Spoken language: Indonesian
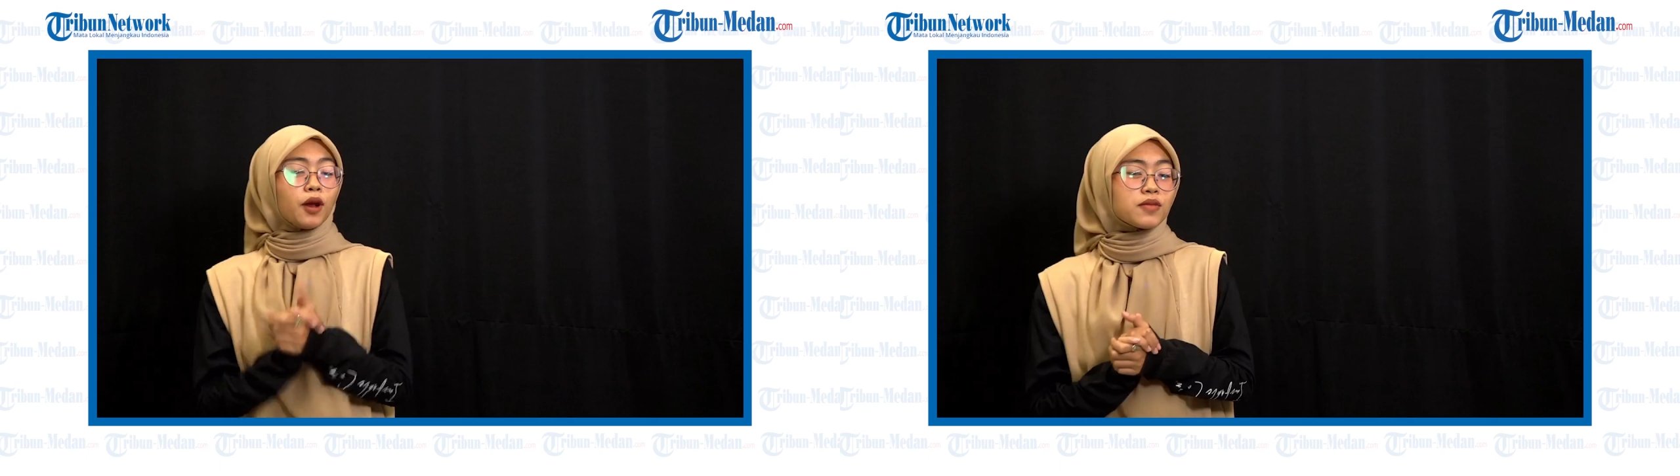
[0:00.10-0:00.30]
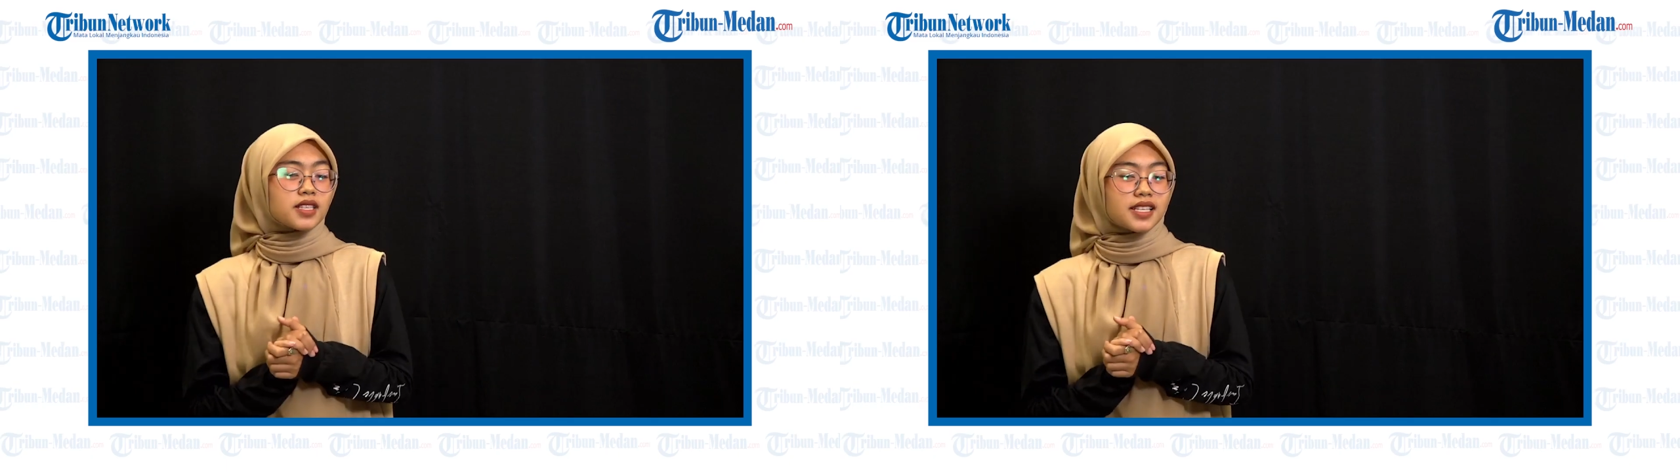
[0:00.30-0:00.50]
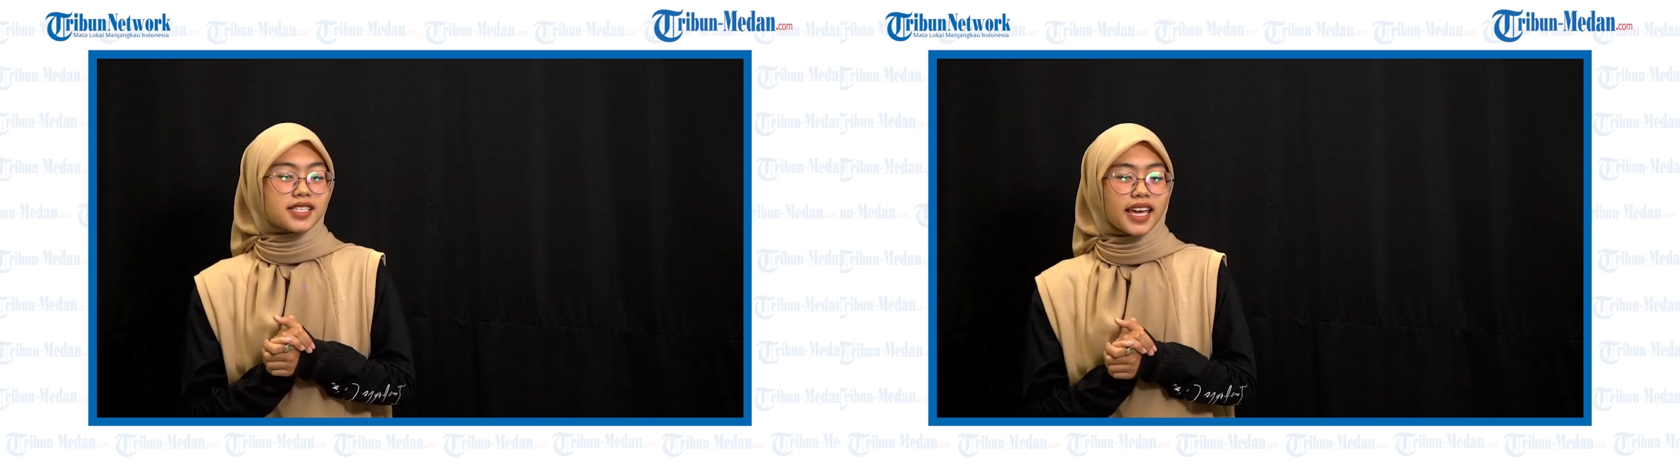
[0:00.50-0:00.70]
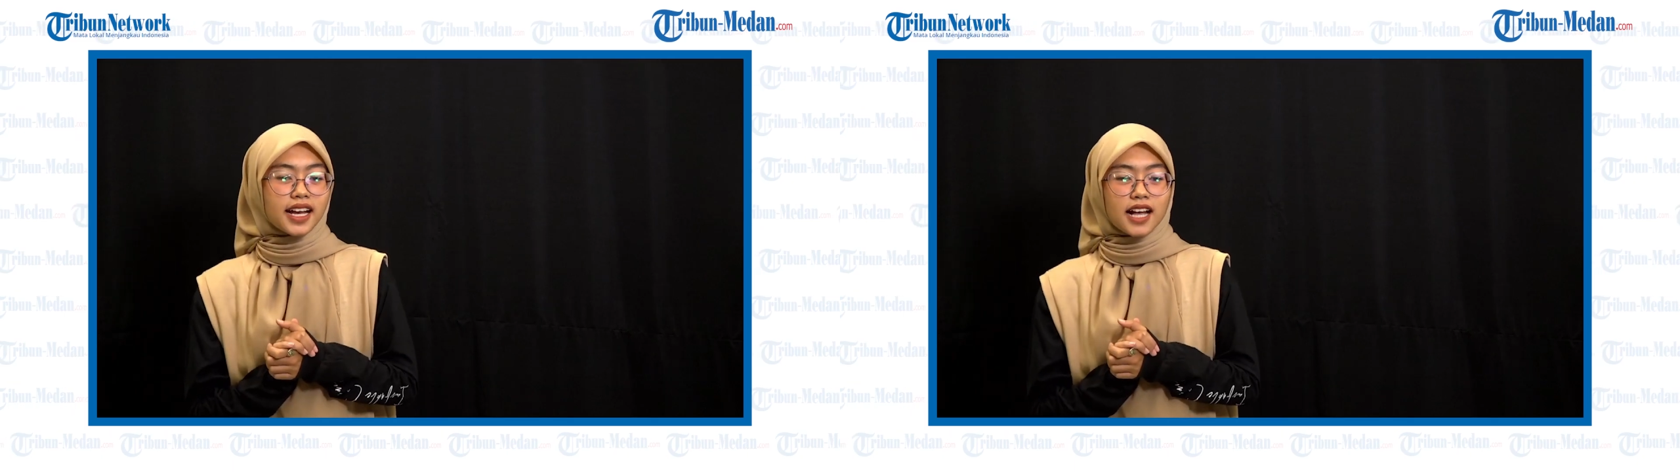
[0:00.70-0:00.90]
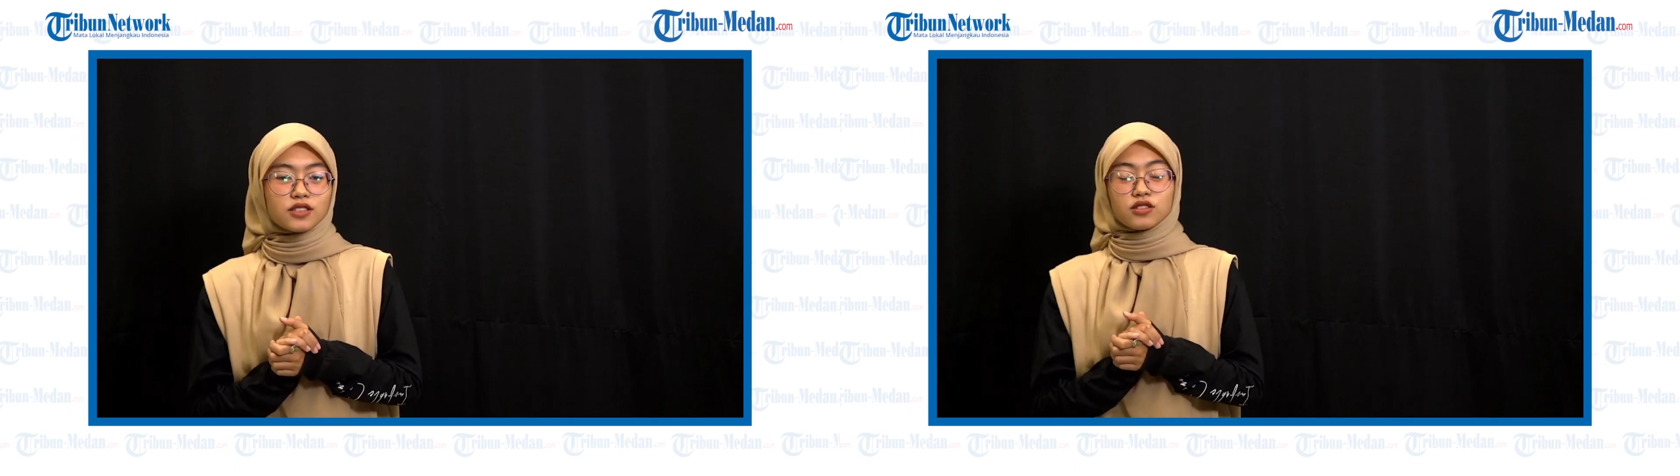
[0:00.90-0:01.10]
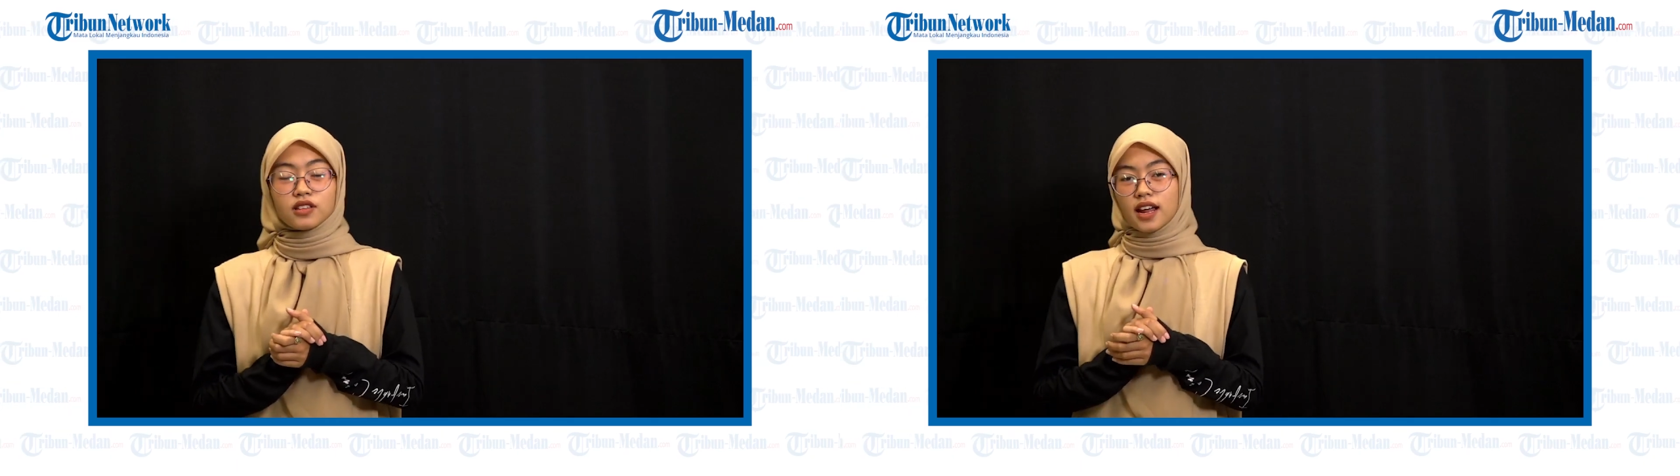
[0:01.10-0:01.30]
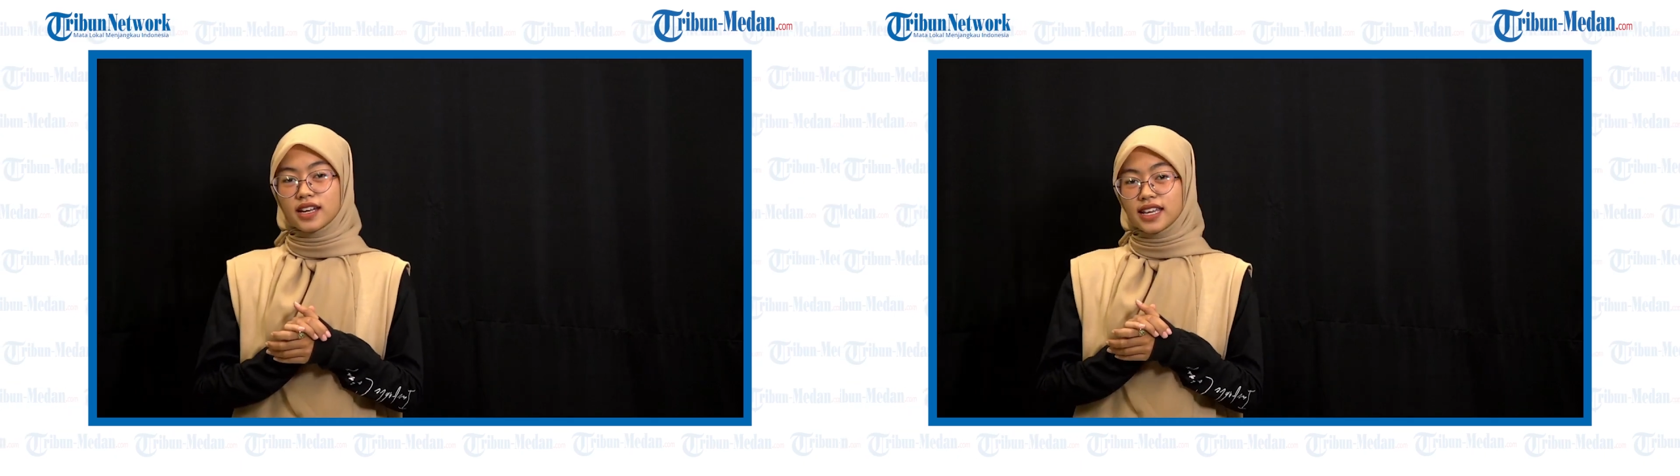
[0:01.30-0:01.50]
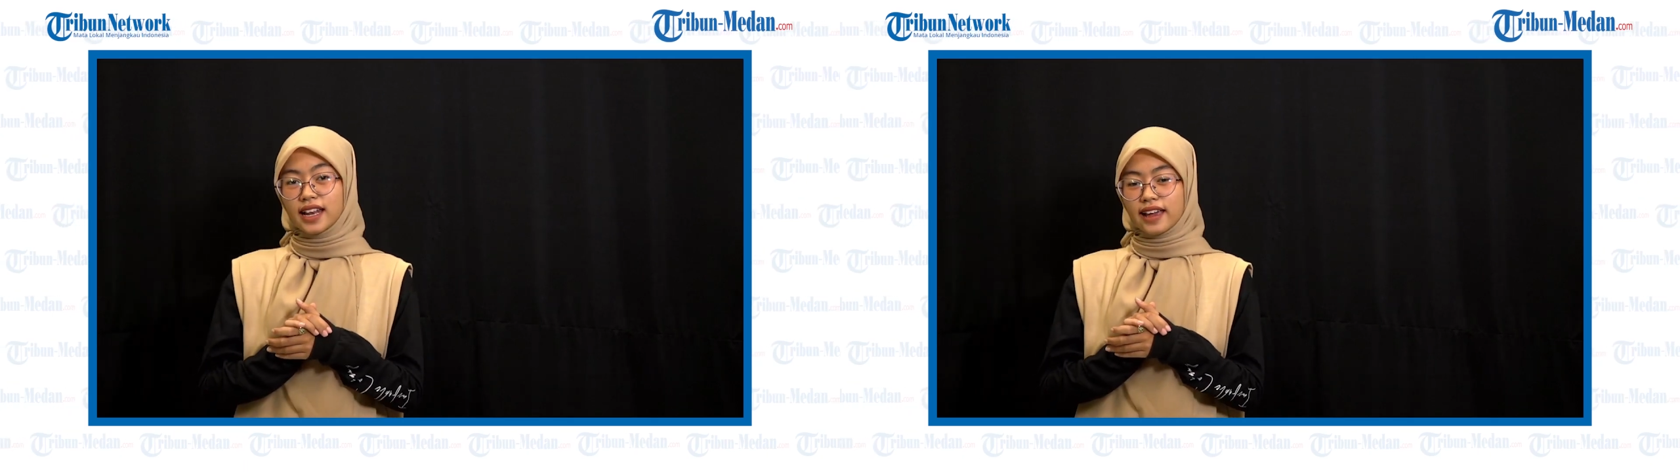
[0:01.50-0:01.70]
selesai kasus
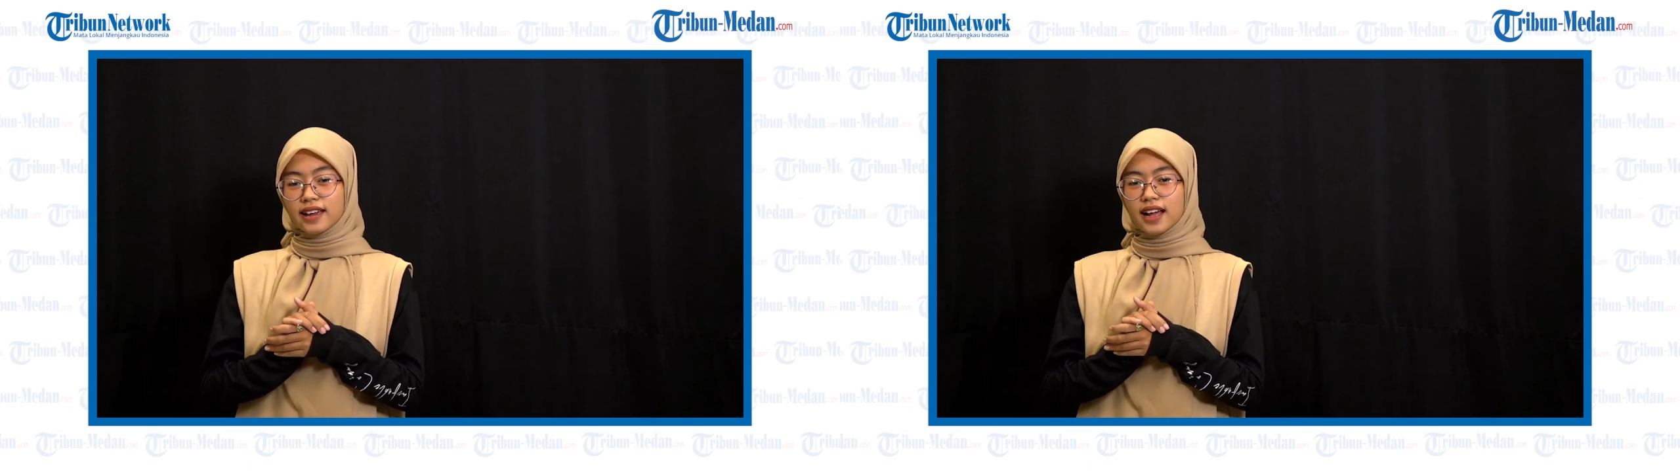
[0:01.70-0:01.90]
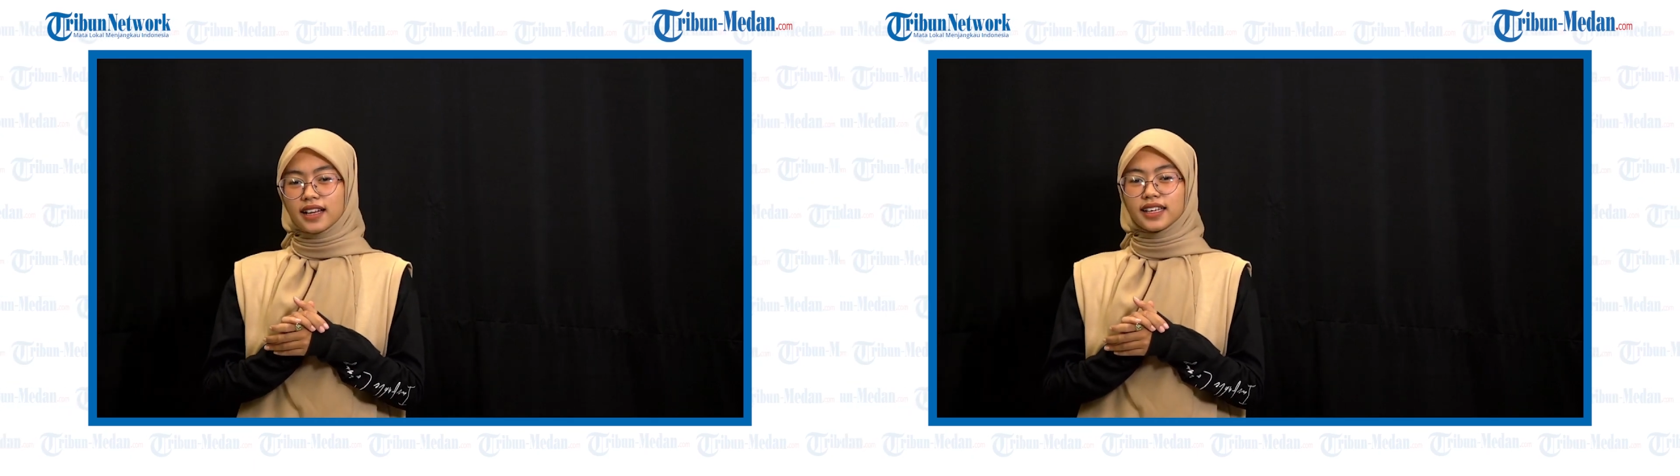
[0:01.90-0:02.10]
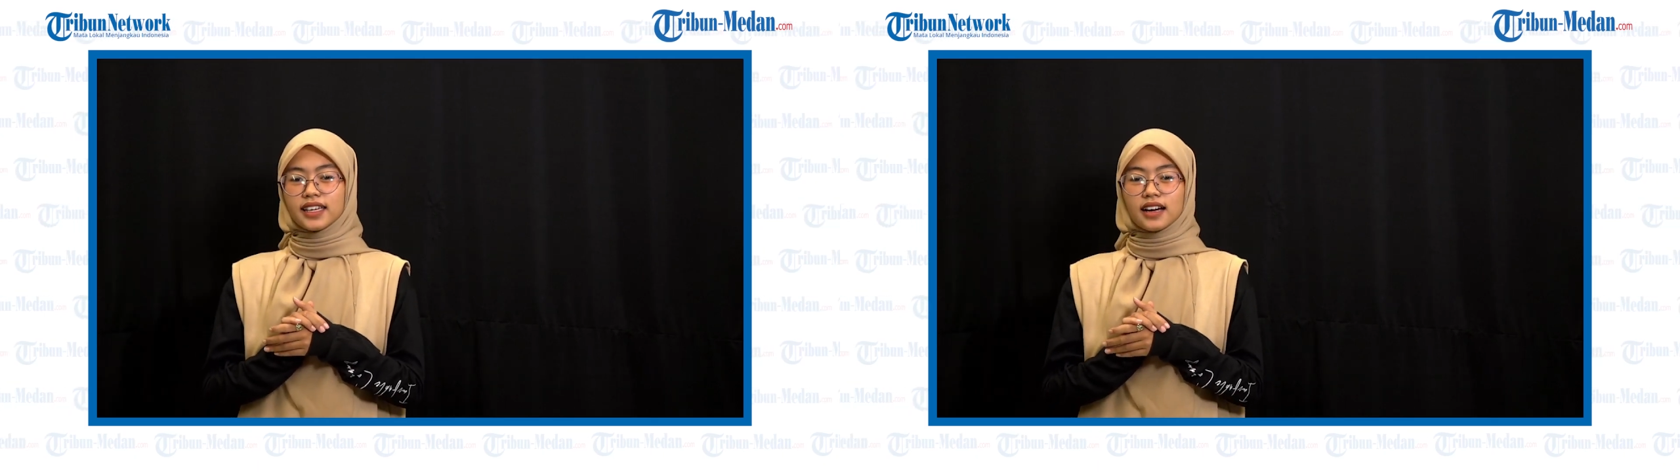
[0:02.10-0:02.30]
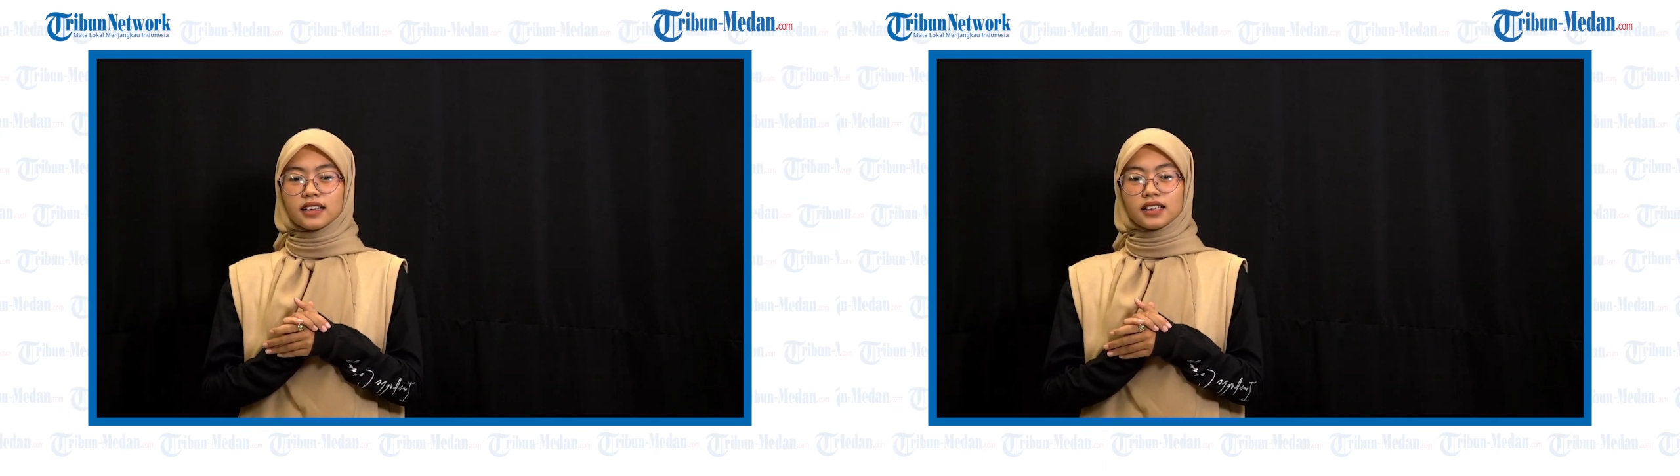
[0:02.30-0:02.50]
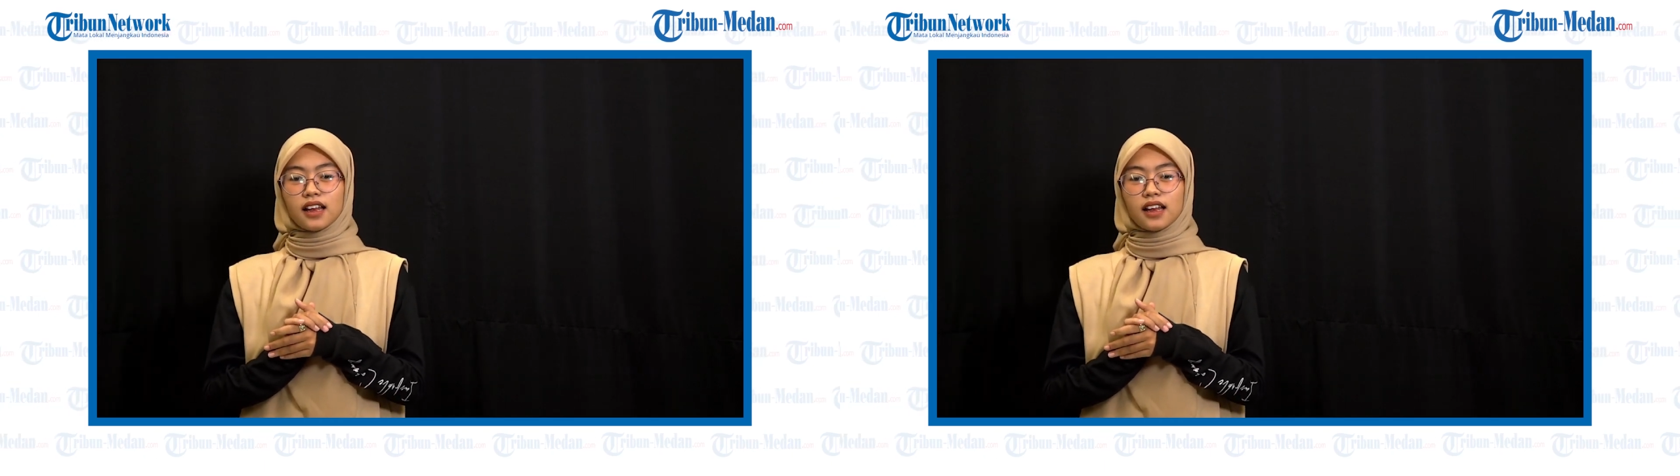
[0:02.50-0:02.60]
tradik ilegal yang